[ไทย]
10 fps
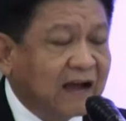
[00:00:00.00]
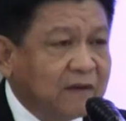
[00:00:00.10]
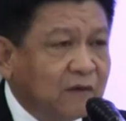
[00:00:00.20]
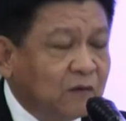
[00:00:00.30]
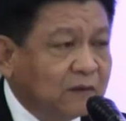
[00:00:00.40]
ง
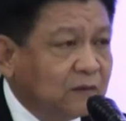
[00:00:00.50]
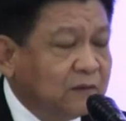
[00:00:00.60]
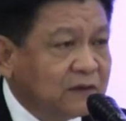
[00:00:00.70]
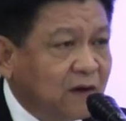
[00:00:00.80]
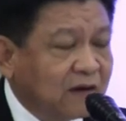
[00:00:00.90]
มีหูประตู
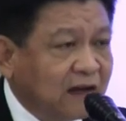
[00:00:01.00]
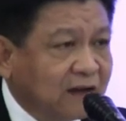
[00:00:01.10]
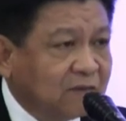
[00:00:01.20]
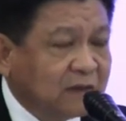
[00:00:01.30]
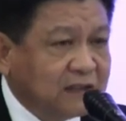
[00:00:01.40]
มีช่องเนี่
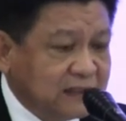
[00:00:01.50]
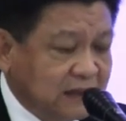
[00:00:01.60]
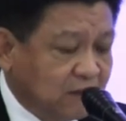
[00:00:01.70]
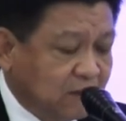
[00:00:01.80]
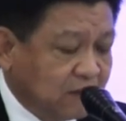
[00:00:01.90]
ยมันจ
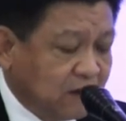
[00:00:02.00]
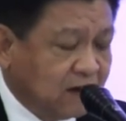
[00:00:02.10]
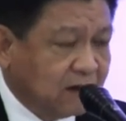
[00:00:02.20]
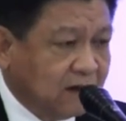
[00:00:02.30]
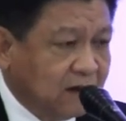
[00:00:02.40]
ริงๆผมก็
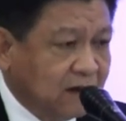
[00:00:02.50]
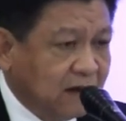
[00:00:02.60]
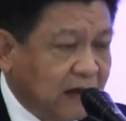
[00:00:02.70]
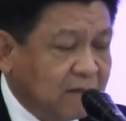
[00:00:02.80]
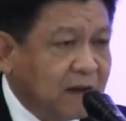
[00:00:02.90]

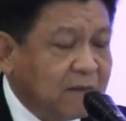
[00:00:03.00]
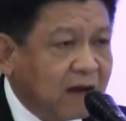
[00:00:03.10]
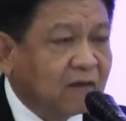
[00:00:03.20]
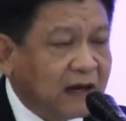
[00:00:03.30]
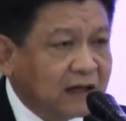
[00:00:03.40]
เห็นไป
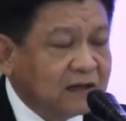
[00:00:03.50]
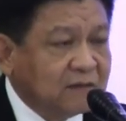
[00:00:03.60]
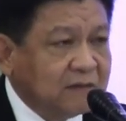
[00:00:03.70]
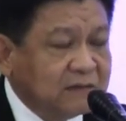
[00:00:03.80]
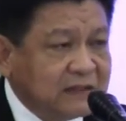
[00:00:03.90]
มากกว่านั้นคือ
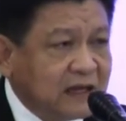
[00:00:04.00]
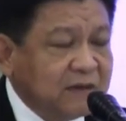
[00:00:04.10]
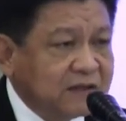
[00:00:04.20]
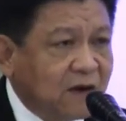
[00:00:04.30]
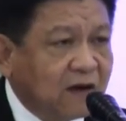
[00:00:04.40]
มันไม่ใช่
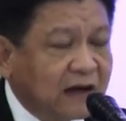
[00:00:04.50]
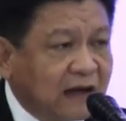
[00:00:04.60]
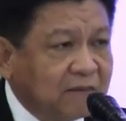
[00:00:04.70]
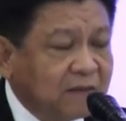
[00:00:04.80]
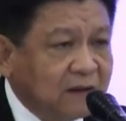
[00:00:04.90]
มีช่อง
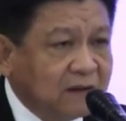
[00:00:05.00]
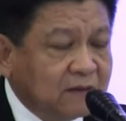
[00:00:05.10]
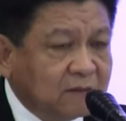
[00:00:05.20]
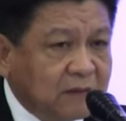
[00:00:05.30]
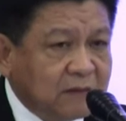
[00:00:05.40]
นะครับ
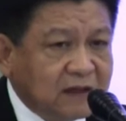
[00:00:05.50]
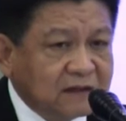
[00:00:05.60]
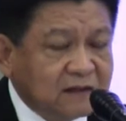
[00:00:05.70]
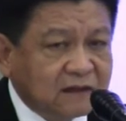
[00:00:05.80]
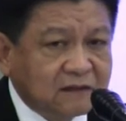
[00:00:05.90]
มันเป็นเรื่อ
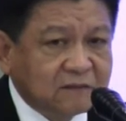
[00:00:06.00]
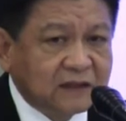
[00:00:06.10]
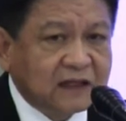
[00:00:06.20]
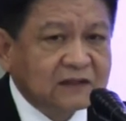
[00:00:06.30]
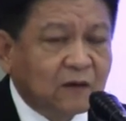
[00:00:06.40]
งซึ่ง
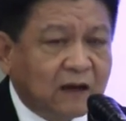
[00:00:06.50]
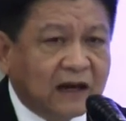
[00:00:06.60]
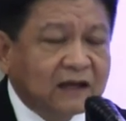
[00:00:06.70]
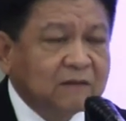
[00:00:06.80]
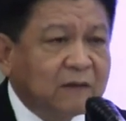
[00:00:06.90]
เมื่อท่านส่งอะ
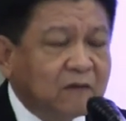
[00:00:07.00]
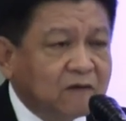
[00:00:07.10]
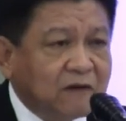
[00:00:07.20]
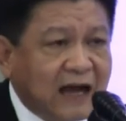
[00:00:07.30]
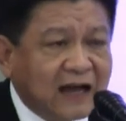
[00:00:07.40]
ไรขึ้นไปบน
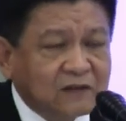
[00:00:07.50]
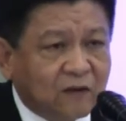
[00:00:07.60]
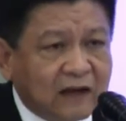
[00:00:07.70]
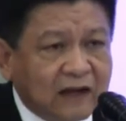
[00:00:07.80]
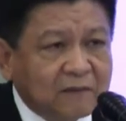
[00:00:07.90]
ฟ้า
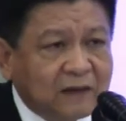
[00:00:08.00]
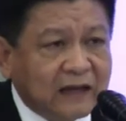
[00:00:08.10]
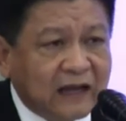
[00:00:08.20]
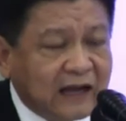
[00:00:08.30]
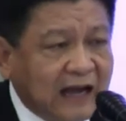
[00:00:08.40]
ส่งอะไรเข้าไป
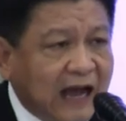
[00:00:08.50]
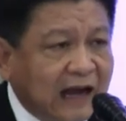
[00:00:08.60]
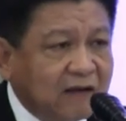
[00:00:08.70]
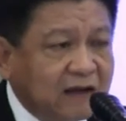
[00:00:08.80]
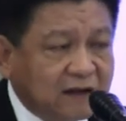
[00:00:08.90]
ในอากาศ
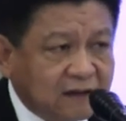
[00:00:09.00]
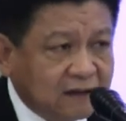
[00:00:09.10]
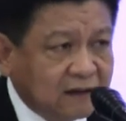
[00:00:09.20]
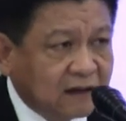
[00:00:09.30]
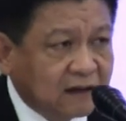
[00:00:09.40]
แล้วเนี่ย
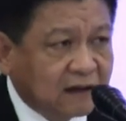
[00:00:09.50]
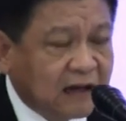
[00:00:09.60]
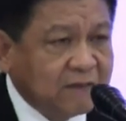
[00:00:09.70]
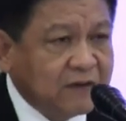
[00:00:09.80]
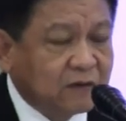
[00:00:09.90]

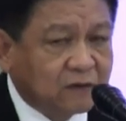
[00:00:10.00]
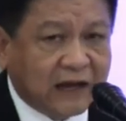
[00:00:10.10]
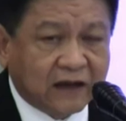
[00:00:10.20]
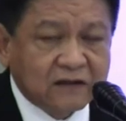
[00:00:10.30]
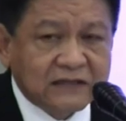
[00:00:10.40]
ใครไปอยู่ตรง
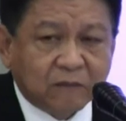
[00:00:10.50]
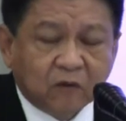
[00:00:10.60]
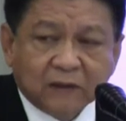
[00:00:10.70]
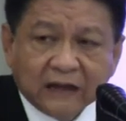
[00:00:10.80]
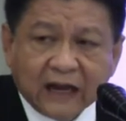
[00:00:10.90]
ไหนก็จับ
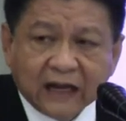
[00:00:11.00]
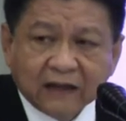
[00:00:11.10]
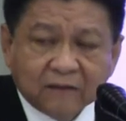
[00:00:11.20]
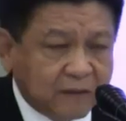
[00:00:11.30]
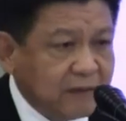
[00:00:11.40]
ลงมาได้
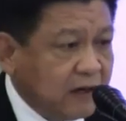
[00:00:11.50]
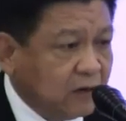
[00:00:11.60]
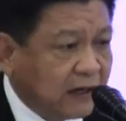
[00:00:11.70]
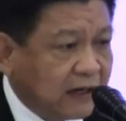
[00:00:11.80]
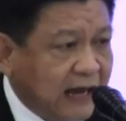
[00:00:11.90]
มันไม่ได้
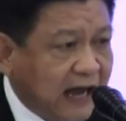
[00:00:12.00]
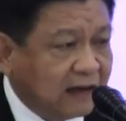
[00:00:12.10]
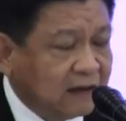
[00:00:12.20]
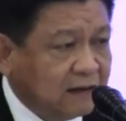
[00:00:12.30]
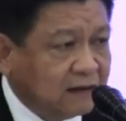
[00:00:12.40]
อยู่ในกระดา
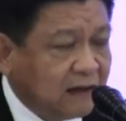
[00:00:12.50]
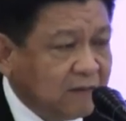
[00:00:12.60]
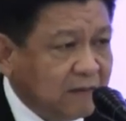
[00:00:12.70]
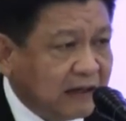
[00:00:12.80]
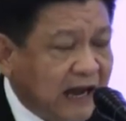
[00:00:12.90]
ษ
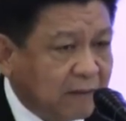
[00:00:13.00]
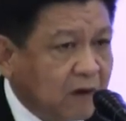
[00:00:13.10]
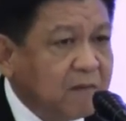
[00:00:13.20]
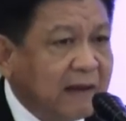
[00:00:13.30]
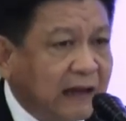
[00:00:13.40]
ถ้ามีกระดาษ
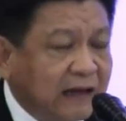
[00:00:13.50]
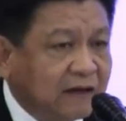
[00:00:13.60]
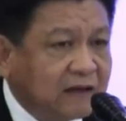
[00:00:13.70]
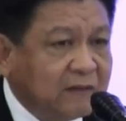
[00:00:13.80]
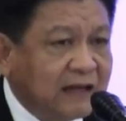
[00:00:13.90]
มันก็มีแผ่น
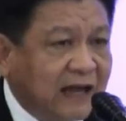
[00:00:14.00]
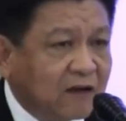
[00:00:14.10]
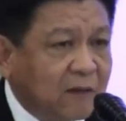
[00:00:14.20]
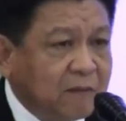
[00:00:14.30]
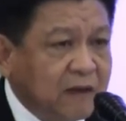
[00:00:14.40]
เดียวถ้าไม่ถ่า
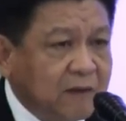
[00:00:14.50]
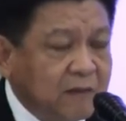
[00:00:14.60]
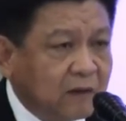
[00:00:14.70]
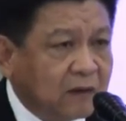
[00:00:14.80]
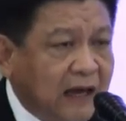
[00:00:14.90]
ยก๊อปปี้
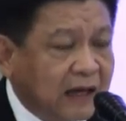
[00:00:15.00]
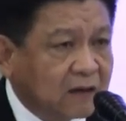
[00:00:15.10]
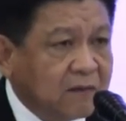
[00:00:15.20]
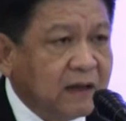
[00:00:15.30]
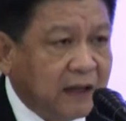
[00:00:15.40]
ไม่มีคนอ่าน
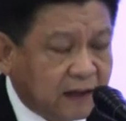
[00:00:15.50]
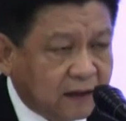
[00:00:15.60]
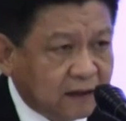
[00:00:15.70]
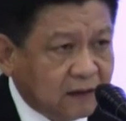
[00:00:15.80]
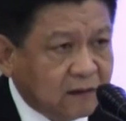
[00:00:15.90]
ก็ไม่เห็น
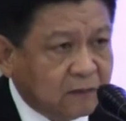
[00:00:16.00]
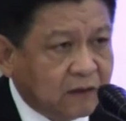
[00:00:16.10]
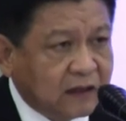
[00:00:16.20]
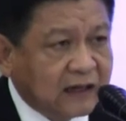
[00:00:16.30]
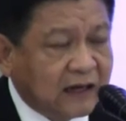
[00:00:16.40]

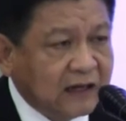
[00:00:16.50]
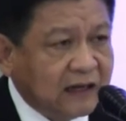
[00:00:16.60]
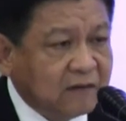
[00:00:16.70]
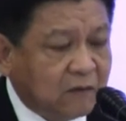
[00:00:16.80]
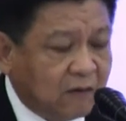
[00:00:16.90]
เพราะนั้นการ
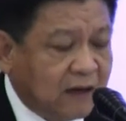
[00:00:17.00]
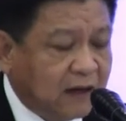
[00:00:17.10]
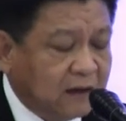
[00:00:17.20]
ที่ท่านบอกว่า